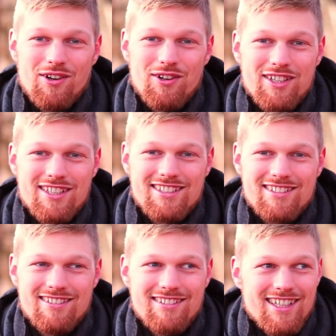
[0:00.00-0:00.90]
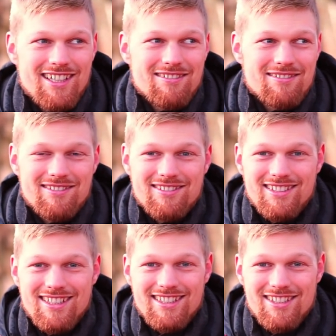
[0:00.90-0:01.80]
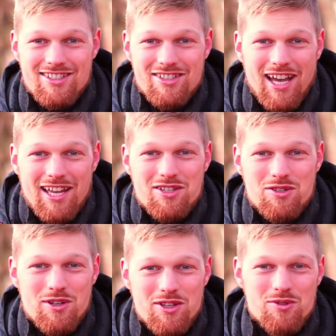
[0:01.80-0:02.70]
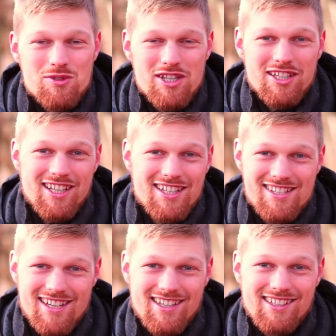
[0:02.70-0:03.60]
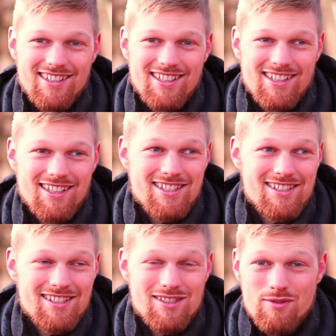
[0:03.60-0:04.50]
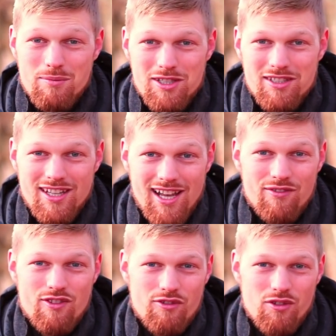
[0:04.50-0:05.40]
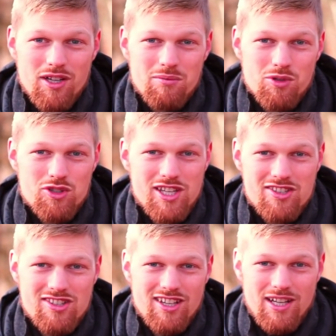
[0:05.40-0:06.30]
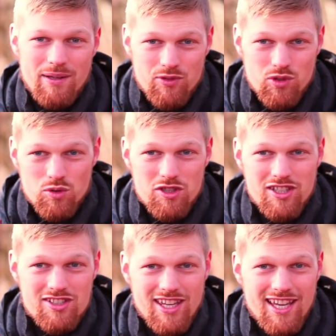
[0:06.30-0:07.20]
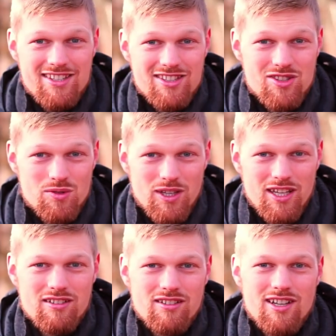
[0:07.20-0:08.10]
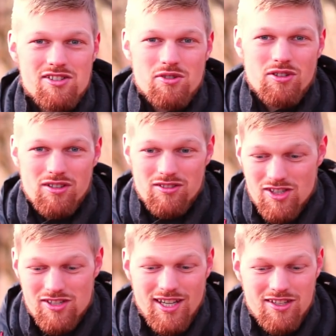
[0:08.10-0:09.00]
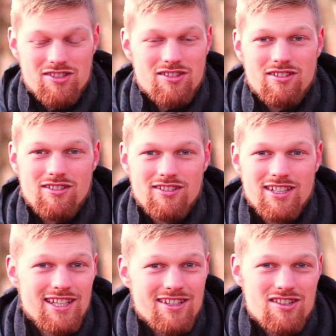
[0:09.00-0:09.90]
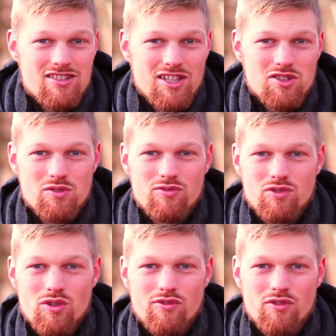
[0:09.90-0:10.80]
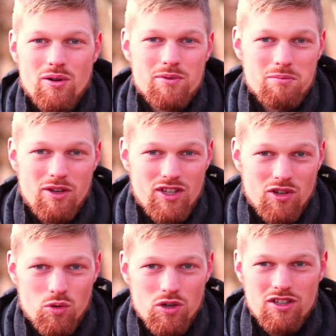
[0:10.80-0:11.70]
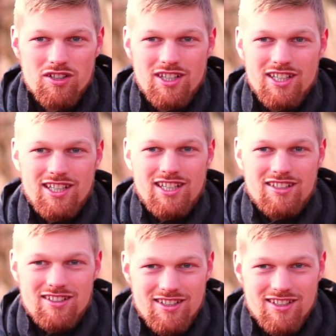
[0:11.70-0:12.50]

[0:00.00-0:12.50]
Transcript: Und ja, das ist kein schöner Zustand, kann ich sagen. Äh, es ist für mich nach wie vor ein Prozess, durch diese Ängste zu gehen. Also auch diese Angst, nicht existieren zu dürfen, kommt immer wieder hoch. In